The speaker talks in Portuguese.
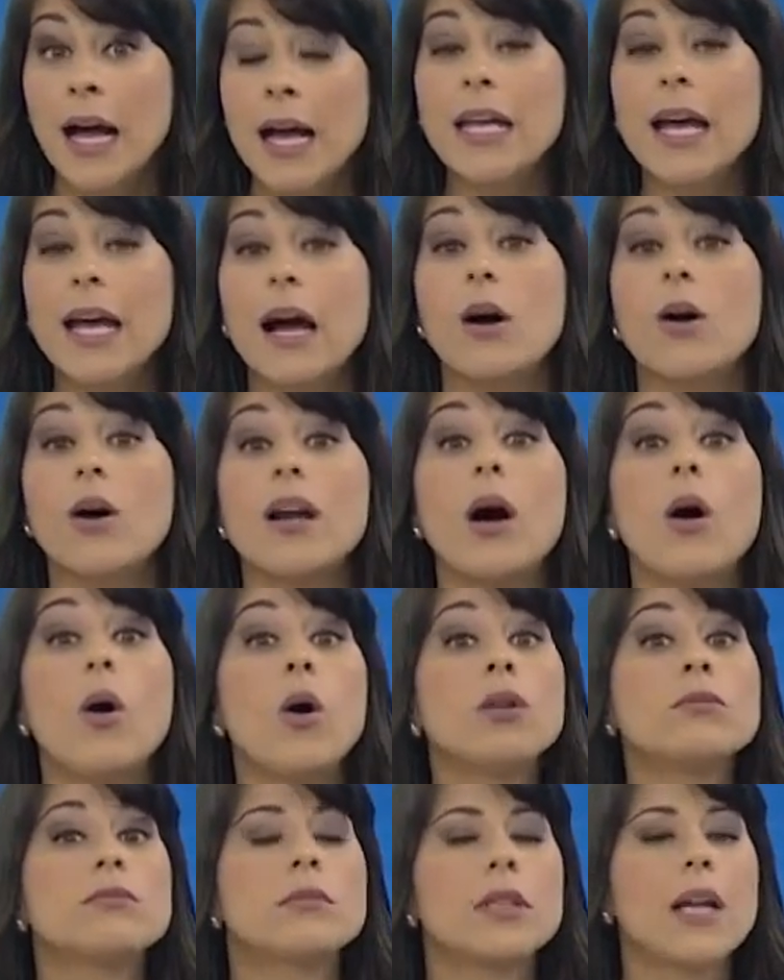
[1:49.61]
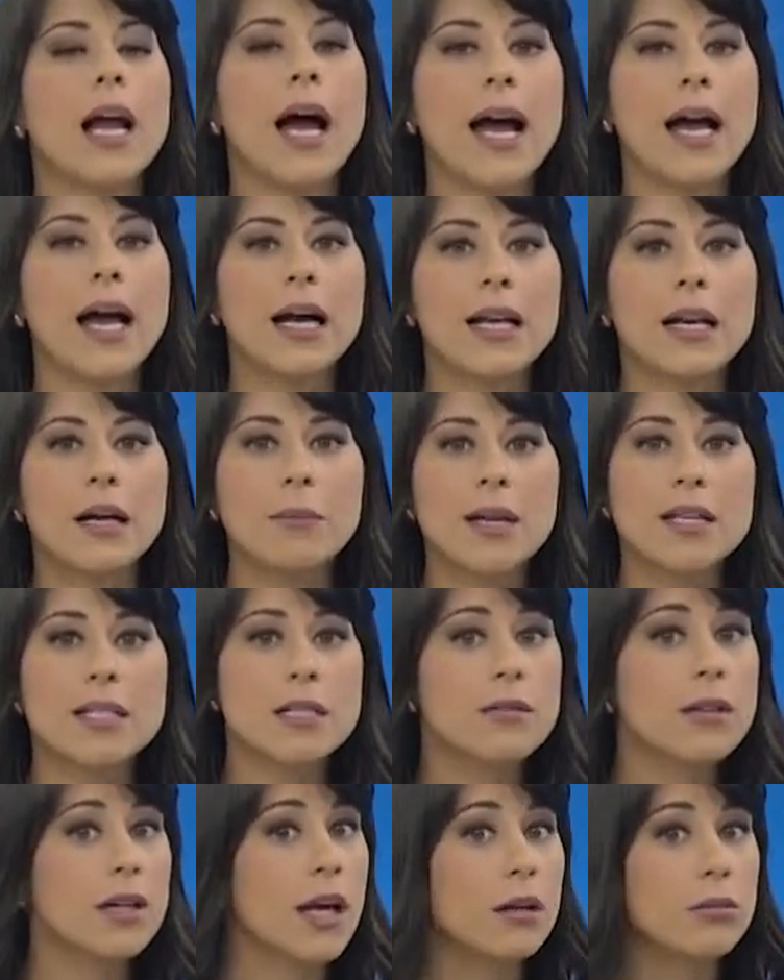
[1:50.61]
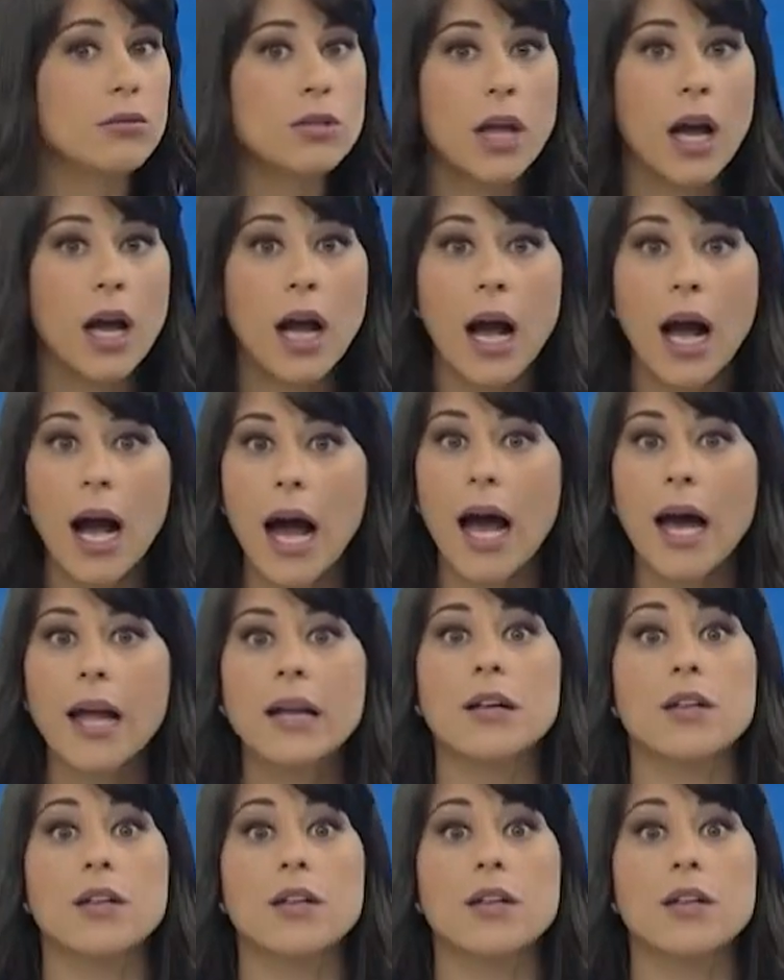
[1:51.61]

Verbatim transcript: E agora, outra reclamação é que a luz está cara.